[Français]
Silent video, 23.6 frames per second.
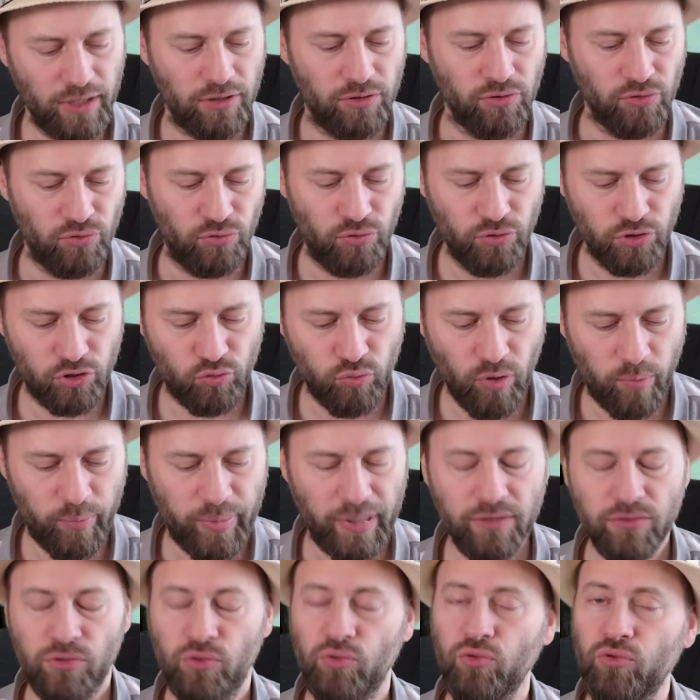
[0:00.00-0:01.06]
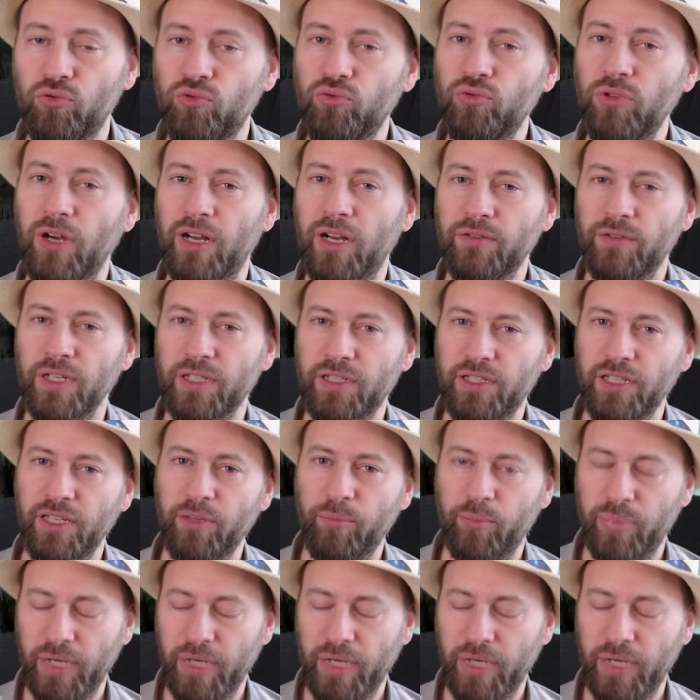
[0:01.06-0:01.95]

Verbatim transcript: ne soit pas du tout affecté